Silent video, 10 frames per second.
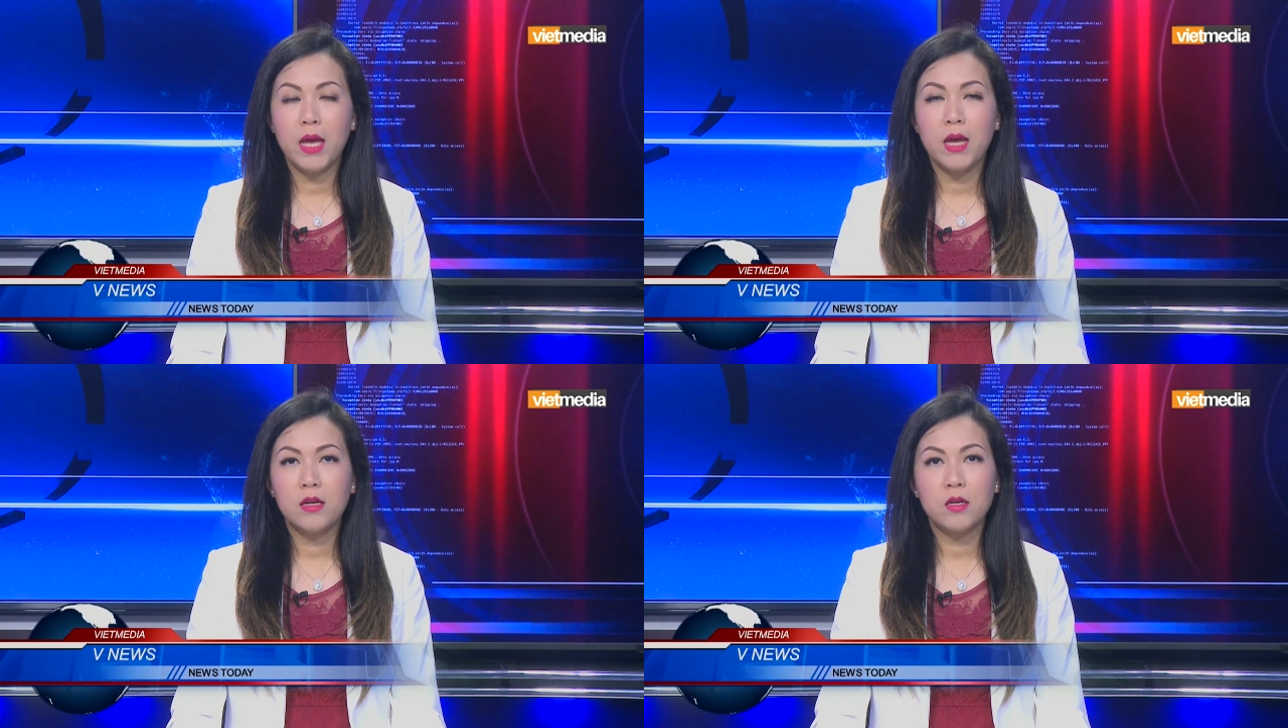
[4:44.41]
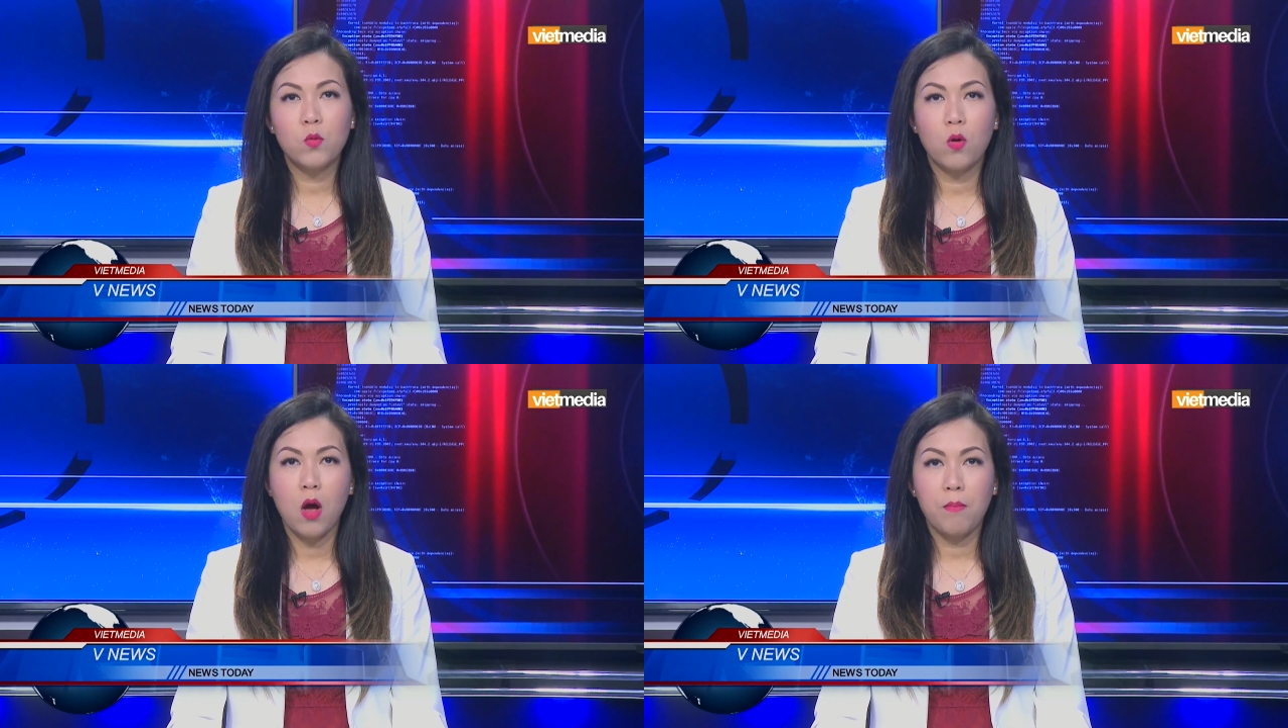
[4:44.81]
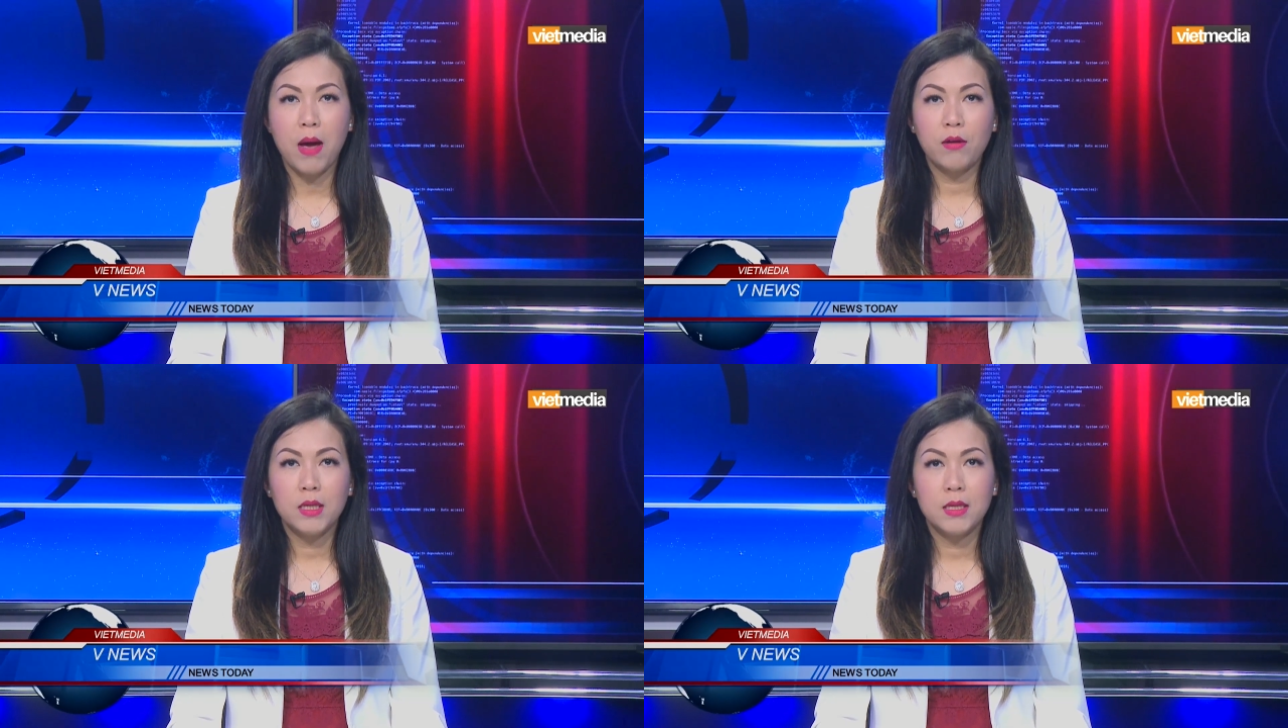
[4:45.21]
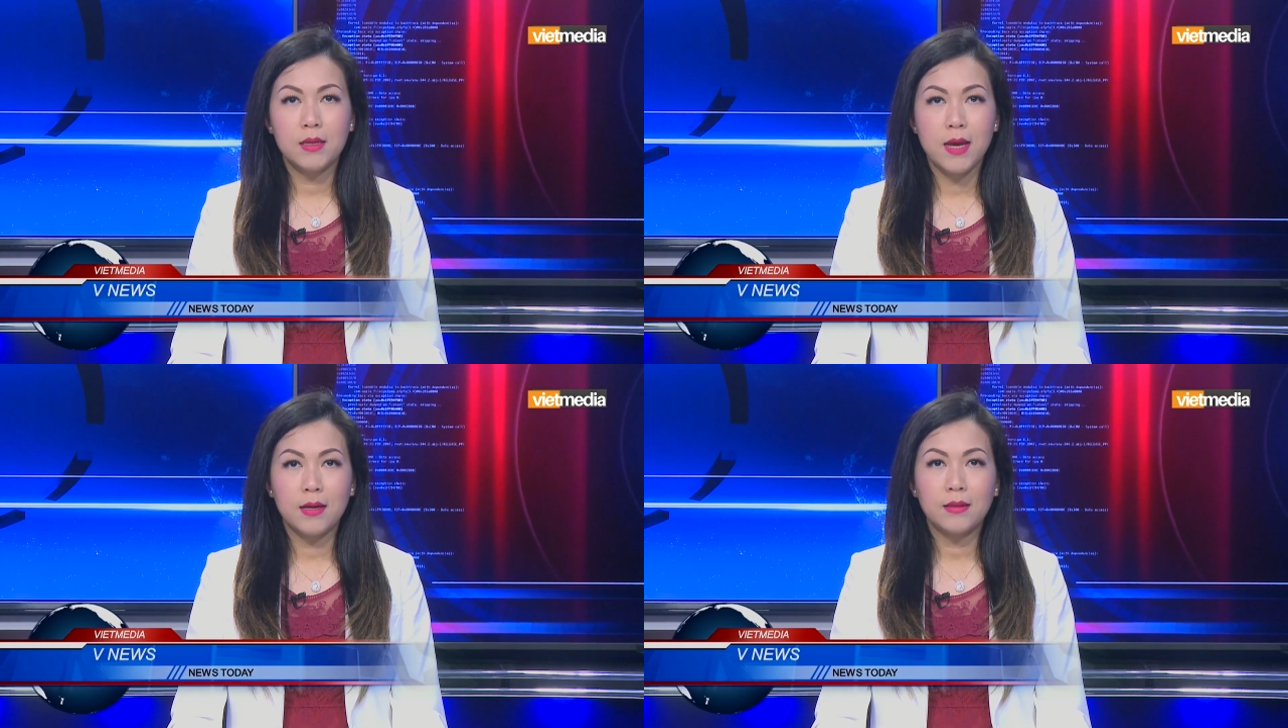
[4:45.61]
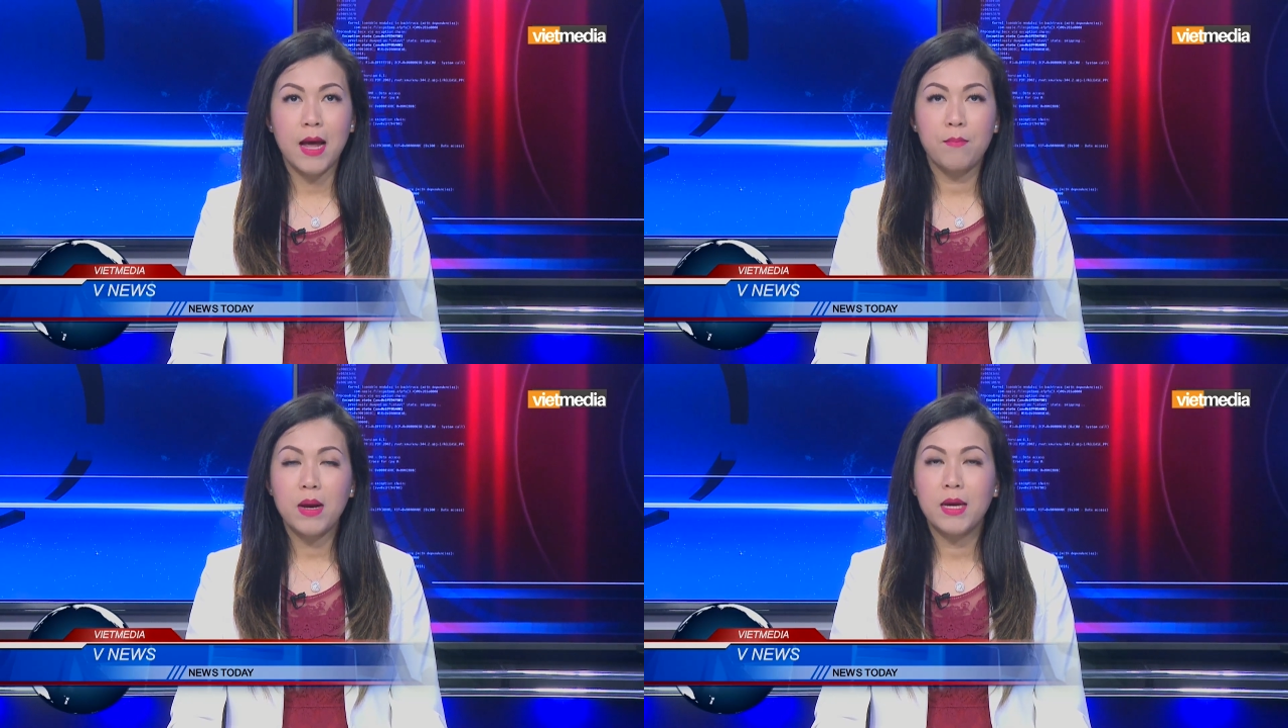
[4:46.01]
Kiên trong cuộc họp báo thường nhật
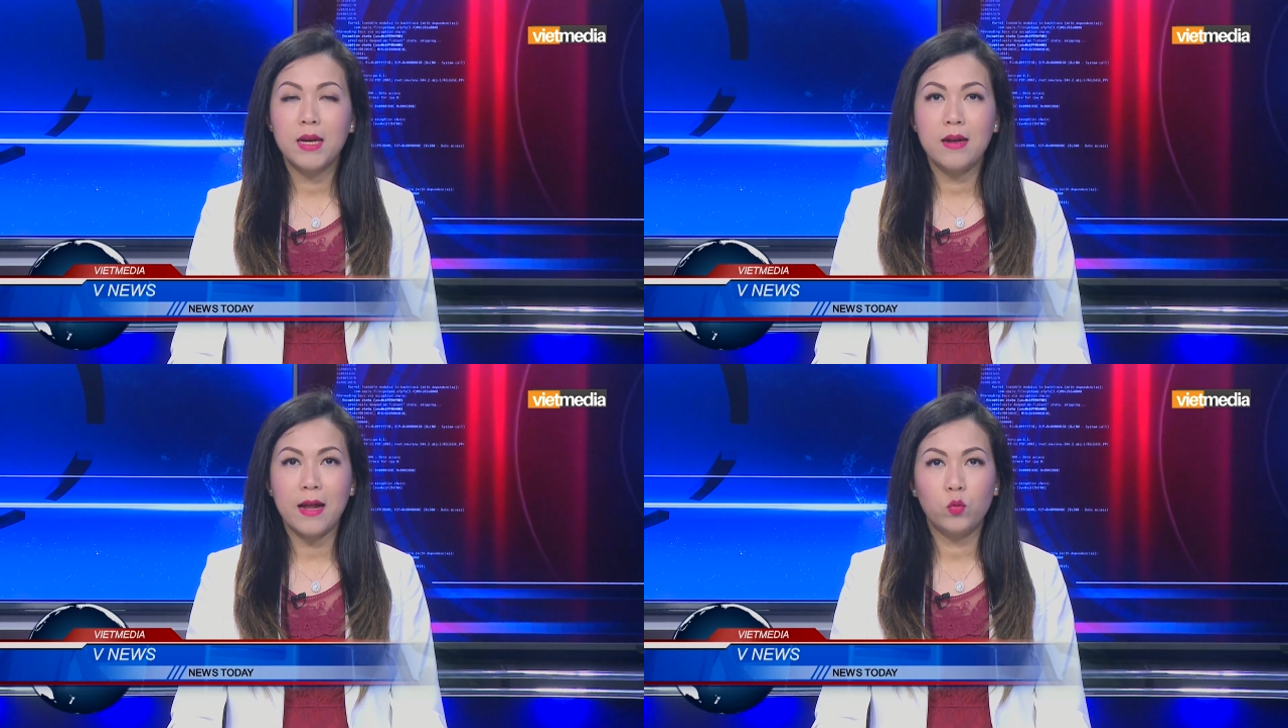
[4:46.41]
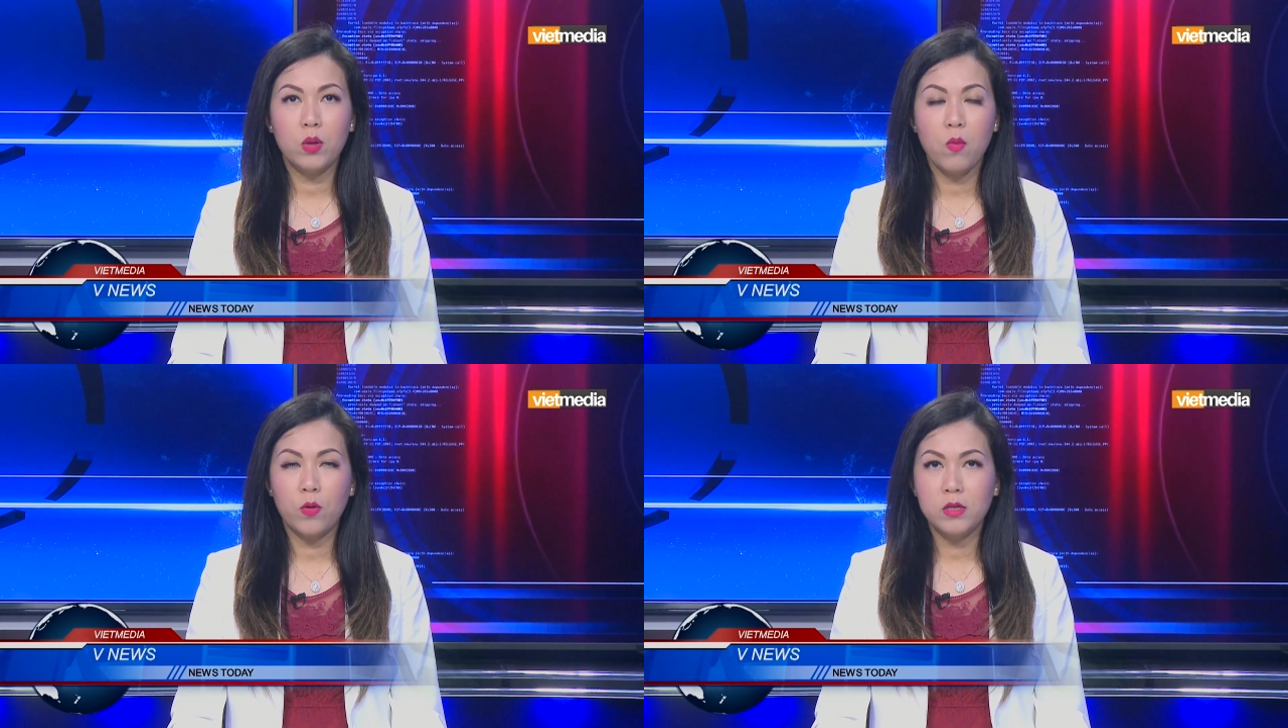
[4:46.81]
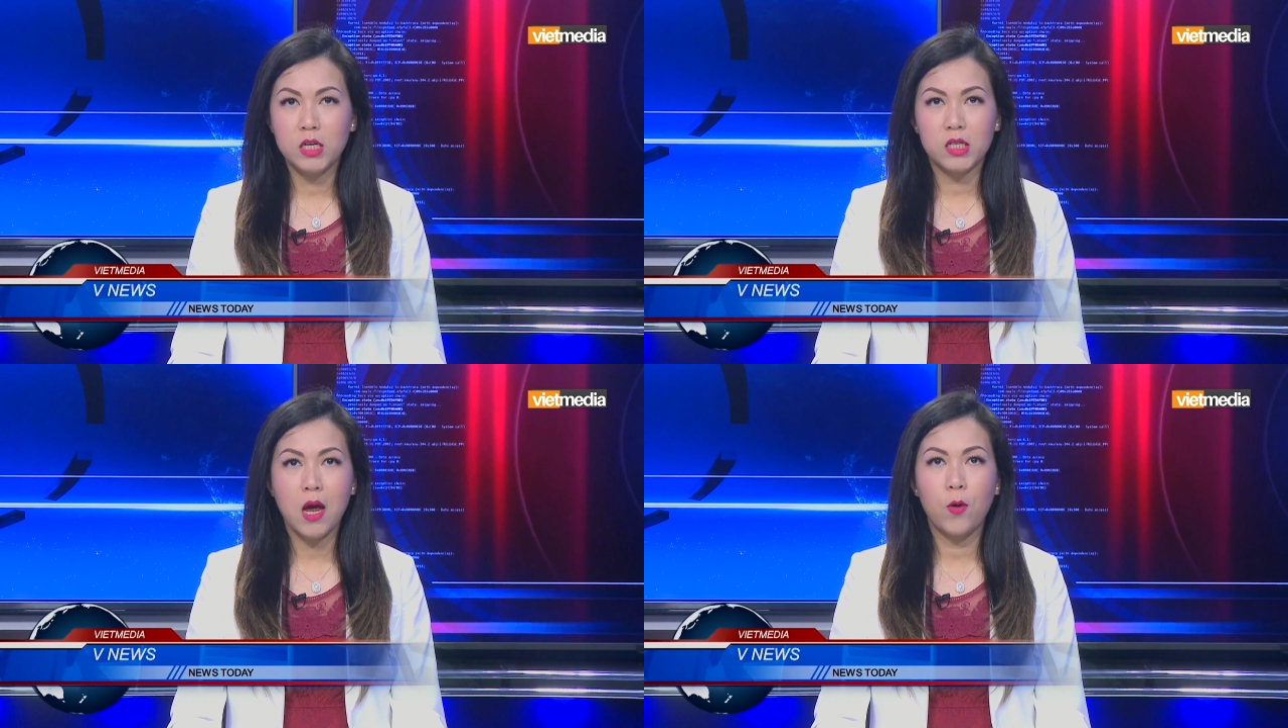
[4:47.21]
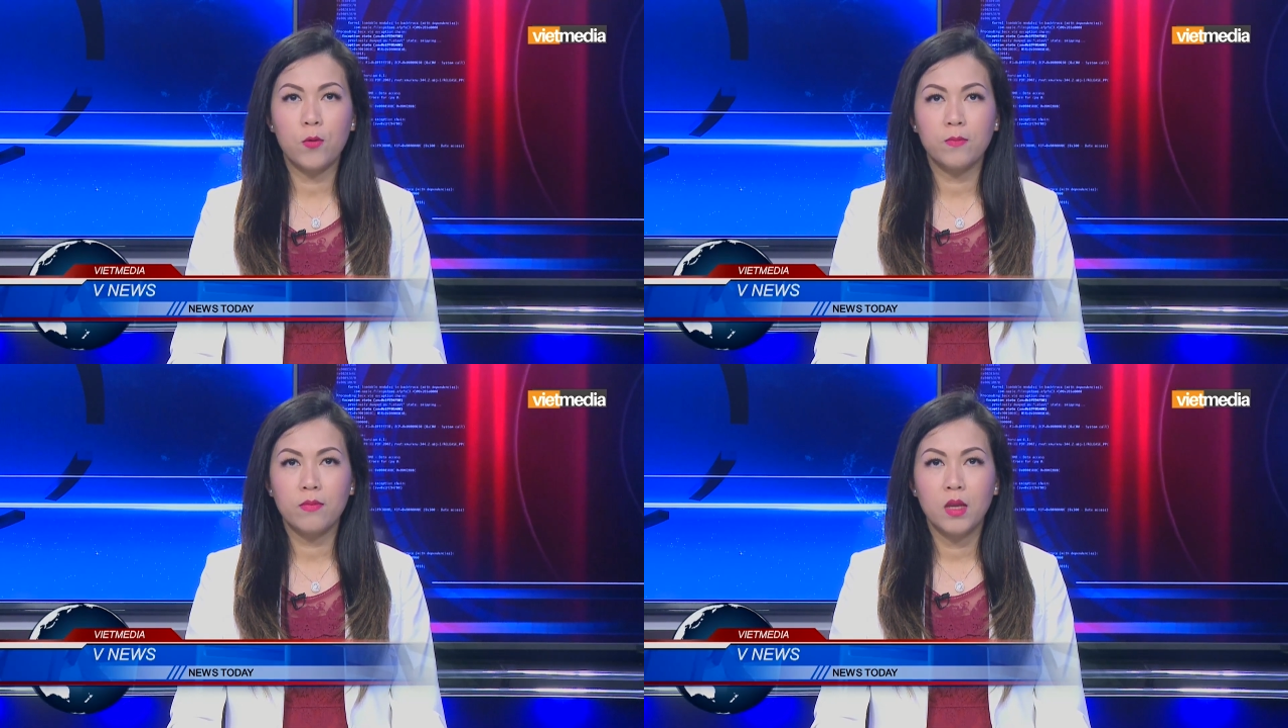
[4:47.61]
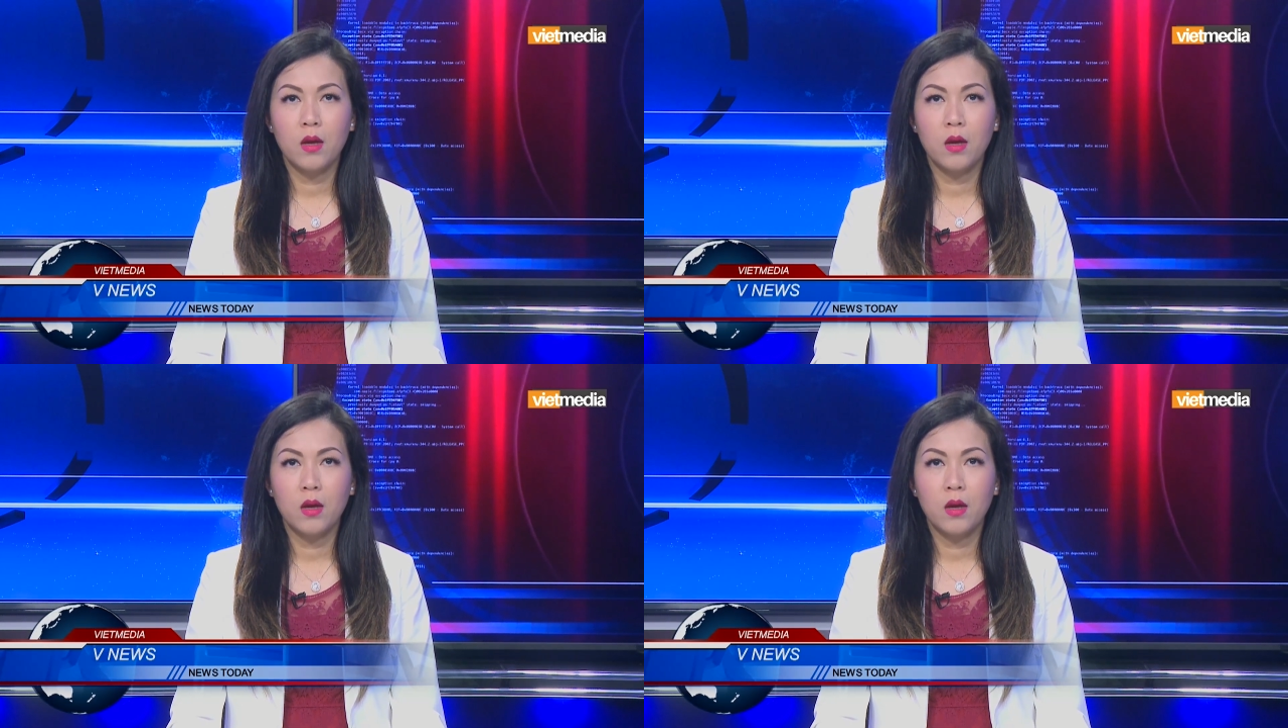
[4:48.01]
tại Bắc Kinh đã tuyên bố như sau.